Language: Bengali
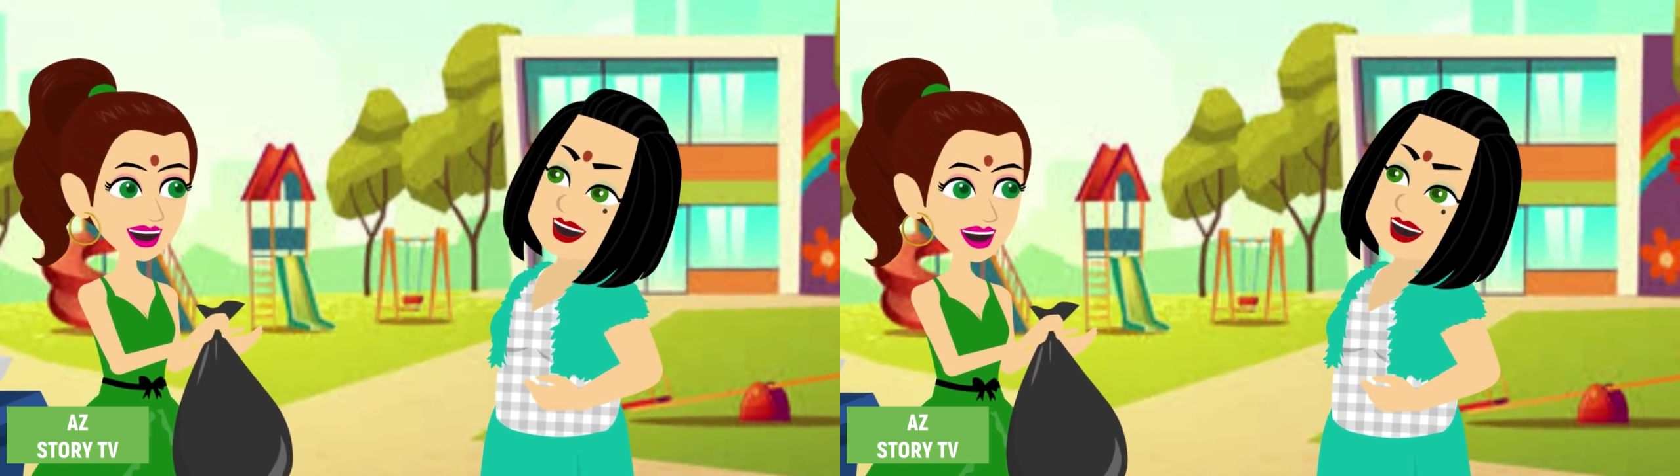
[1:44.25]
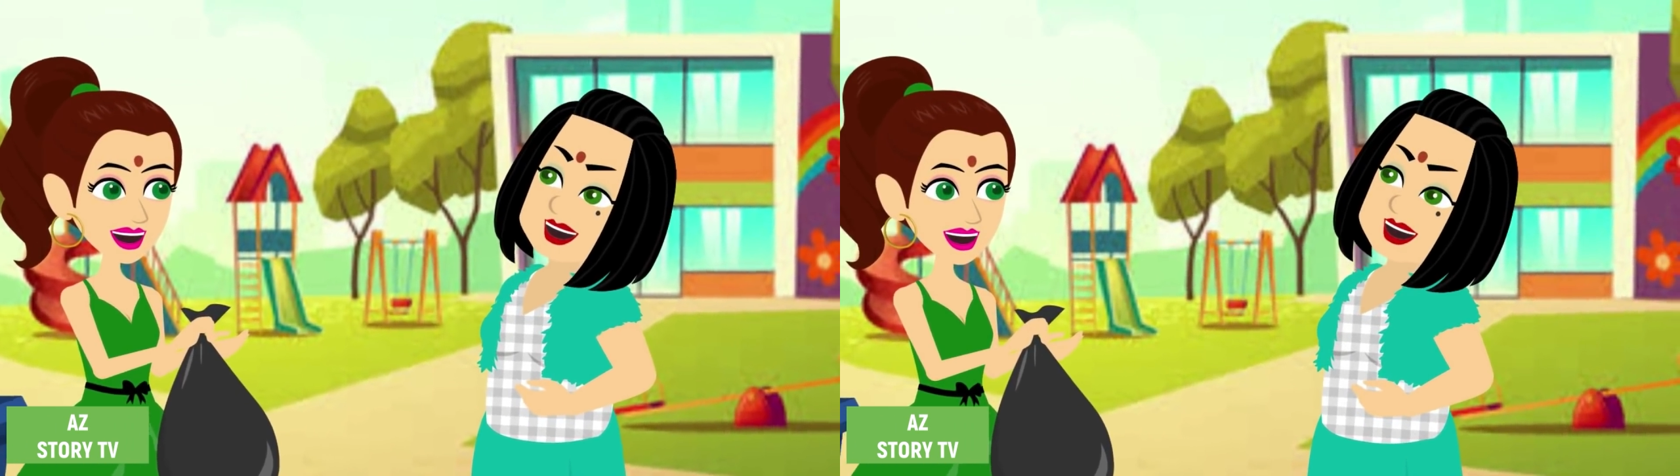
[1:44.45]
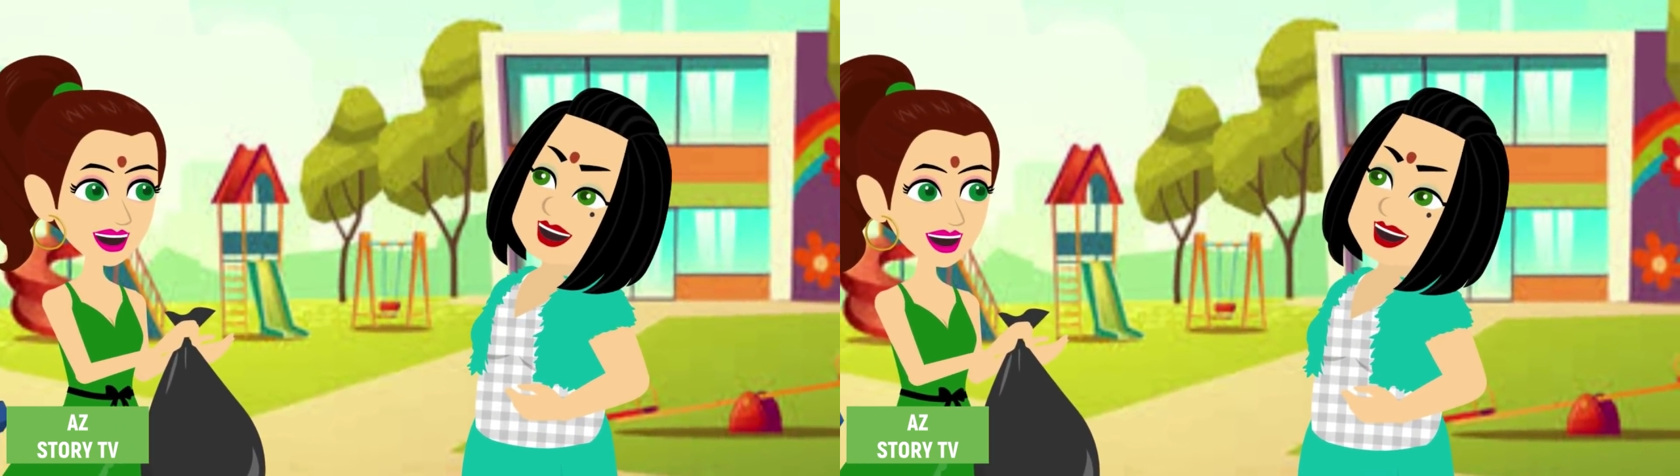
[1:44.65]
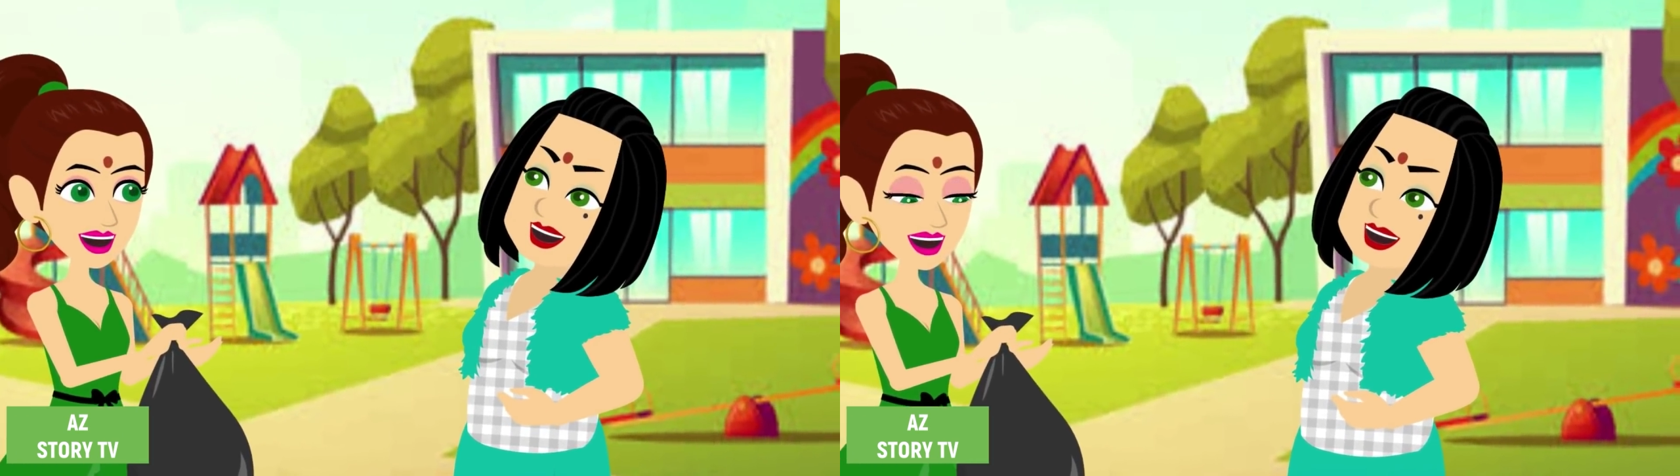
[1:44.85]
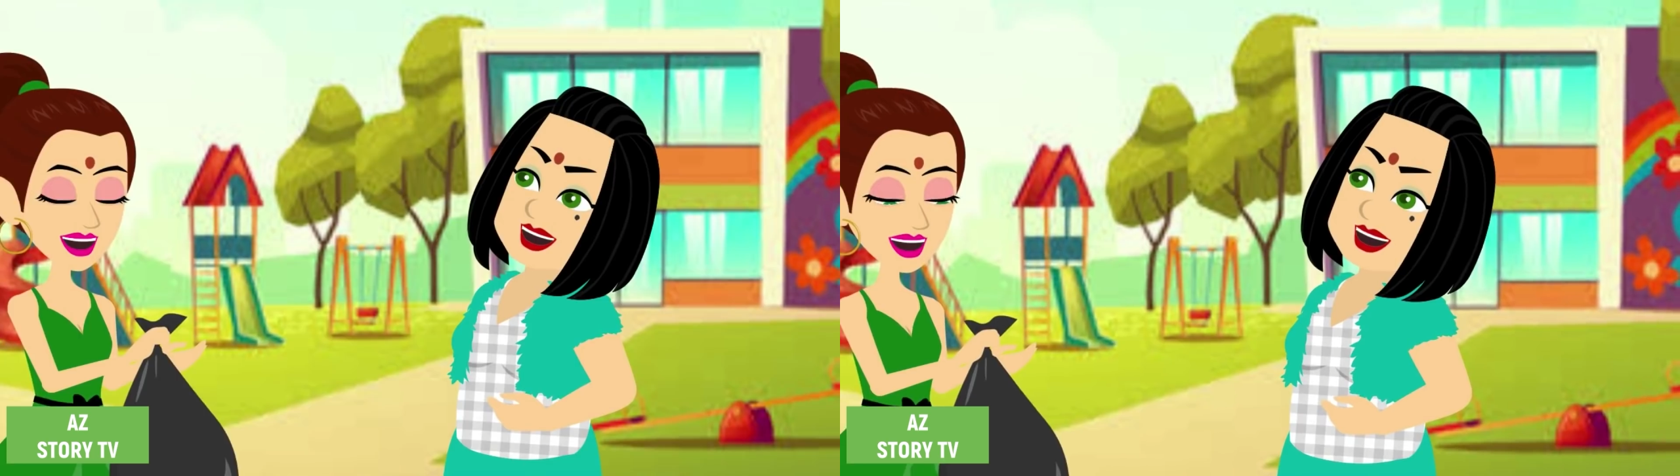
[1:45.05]
কামিনীর
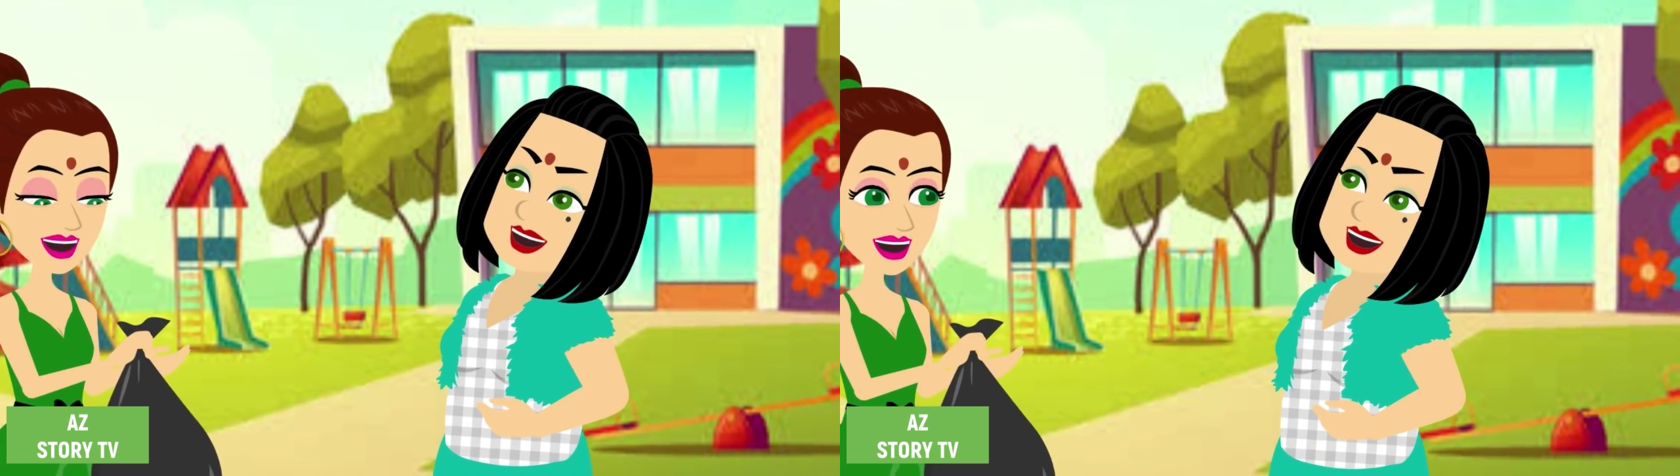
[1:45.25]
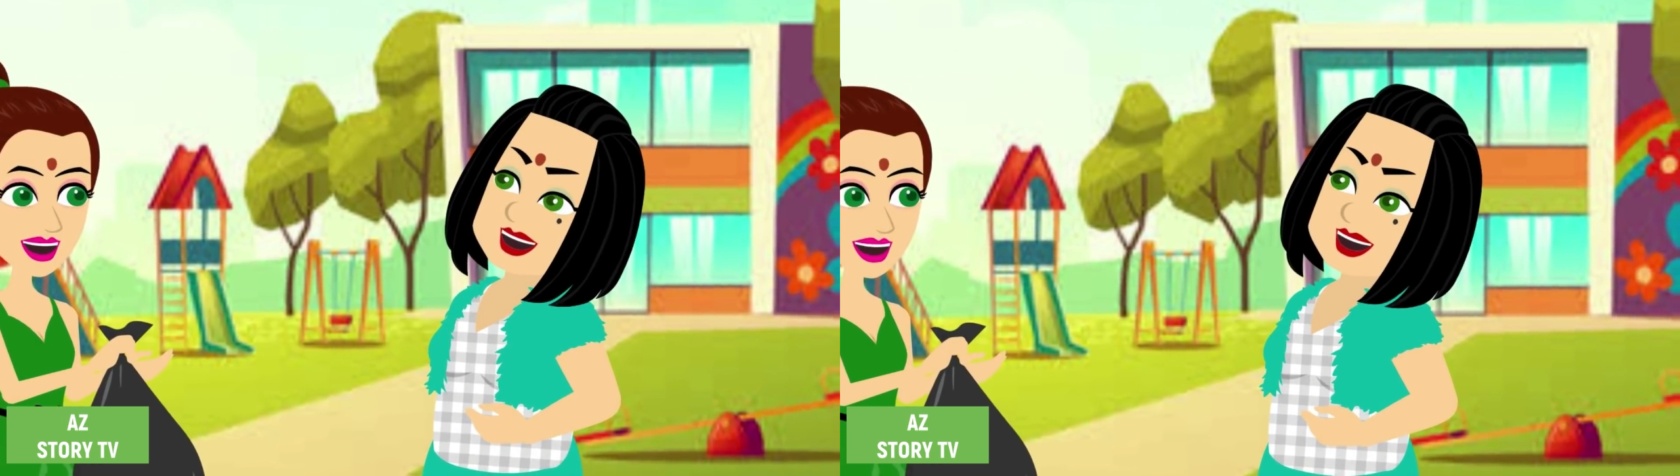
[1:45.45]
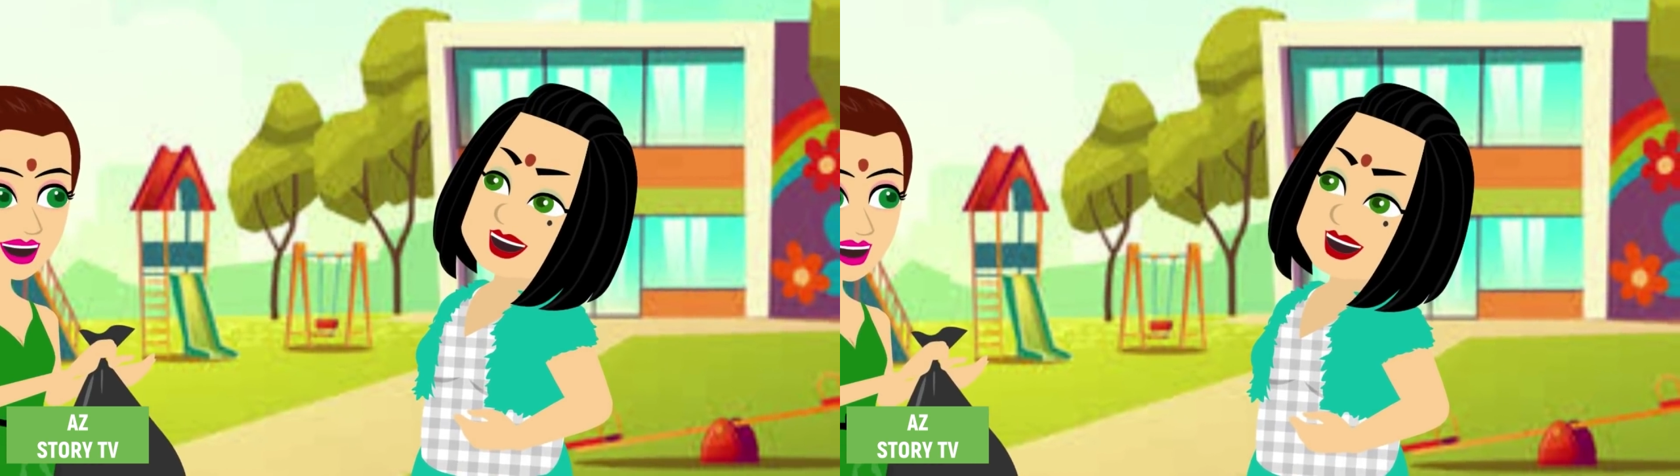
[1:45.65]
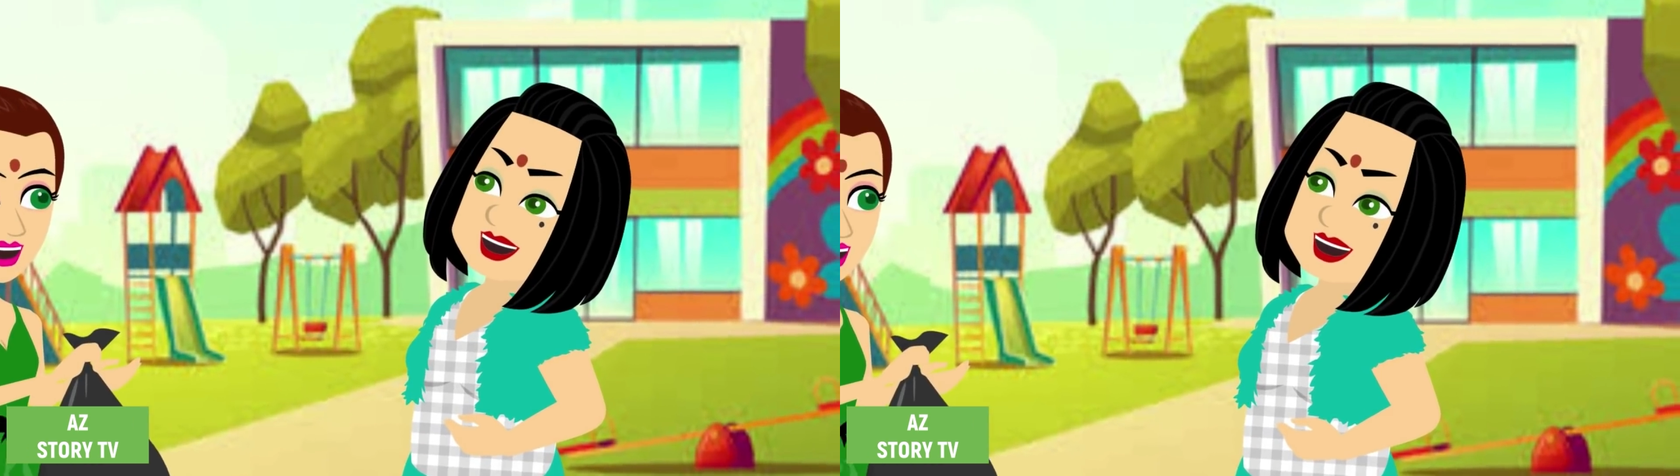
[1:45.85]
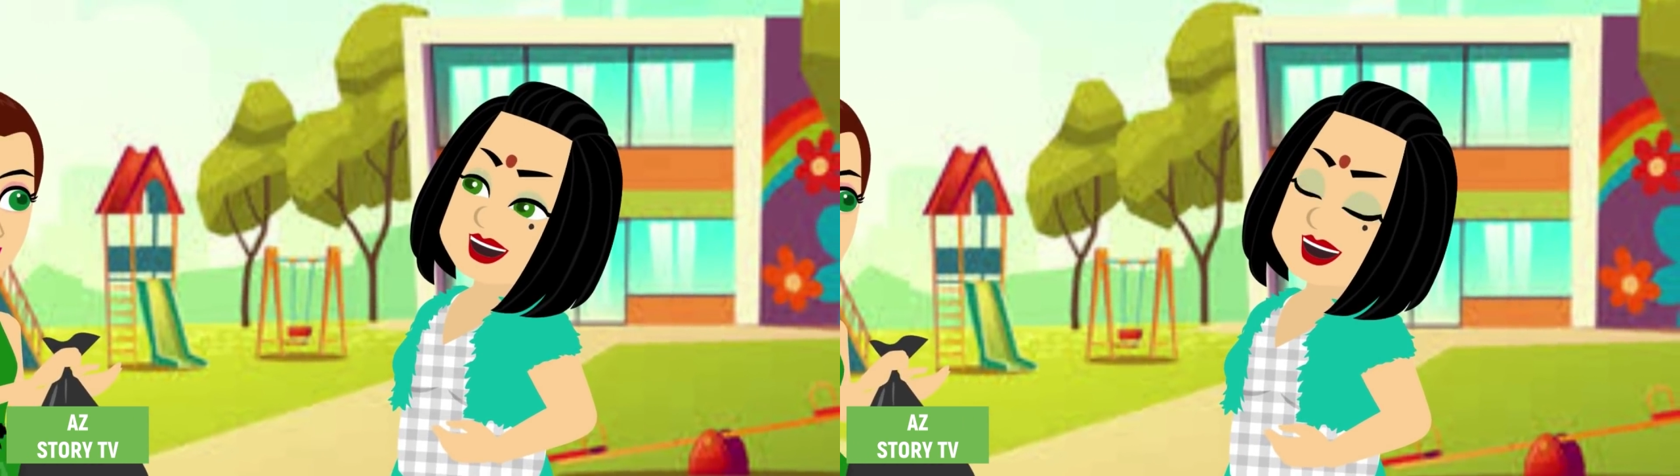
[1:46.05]
মনে লোভ চলে
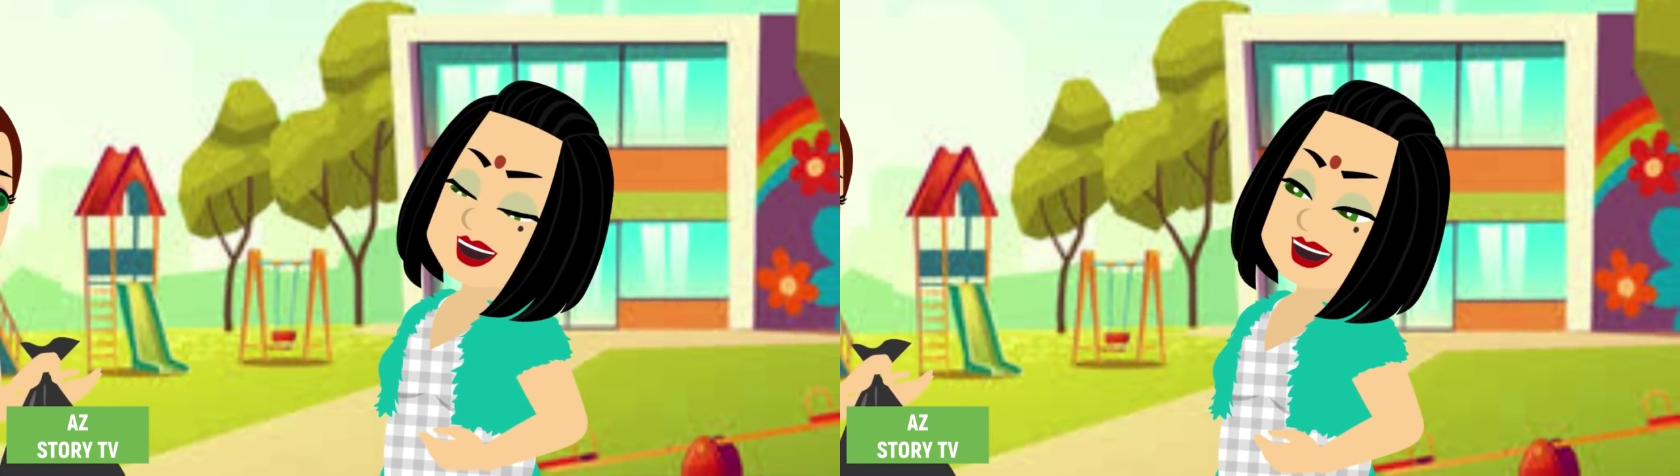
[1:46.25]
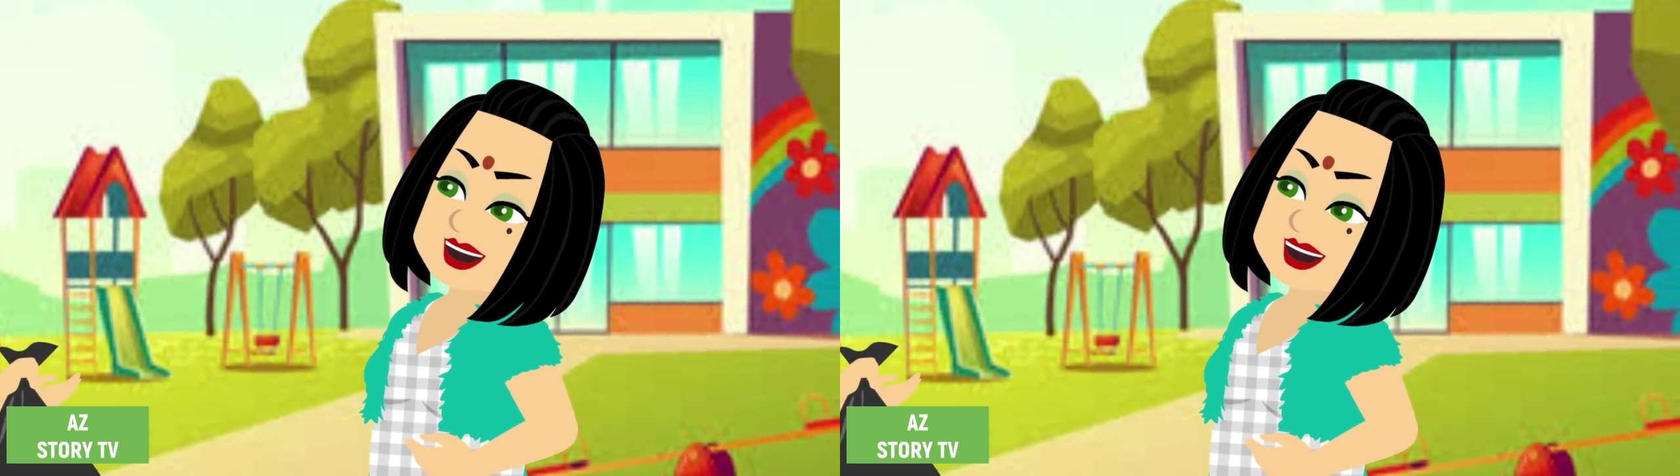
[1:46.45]
আসলো